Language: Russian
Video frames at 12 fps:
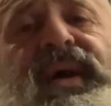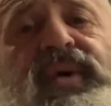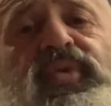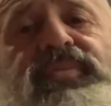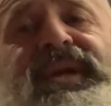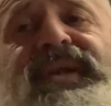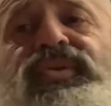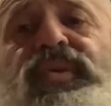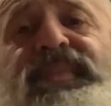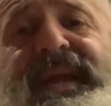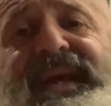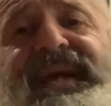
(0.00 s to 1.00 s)
Умерли, но
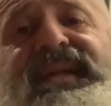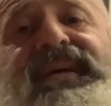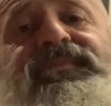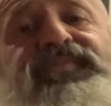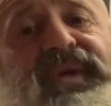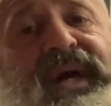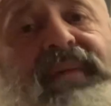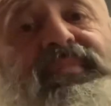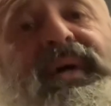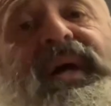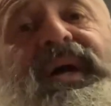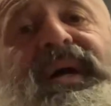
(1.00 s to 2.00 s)
при этом как
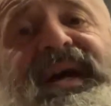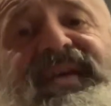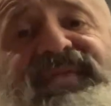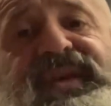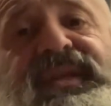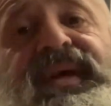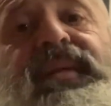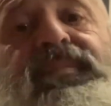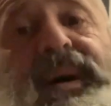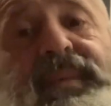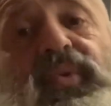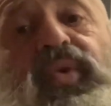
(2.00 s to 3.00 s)
бы ковид
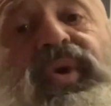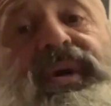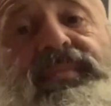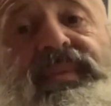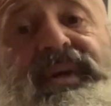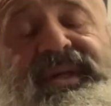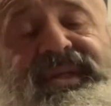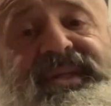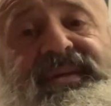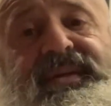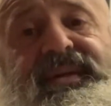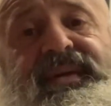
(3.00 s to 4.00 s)
помог им это
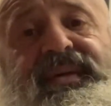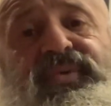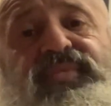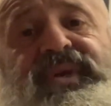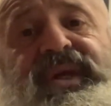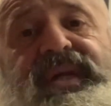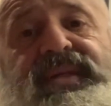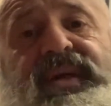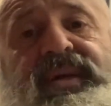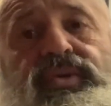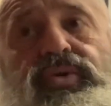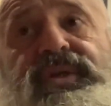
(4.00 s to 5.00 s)
э, умереть.
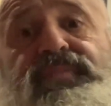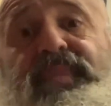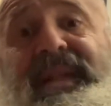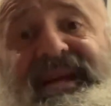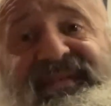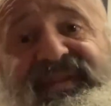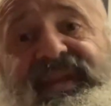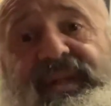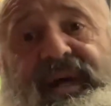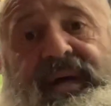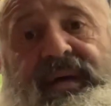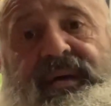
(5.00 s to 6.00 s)
То есть половина.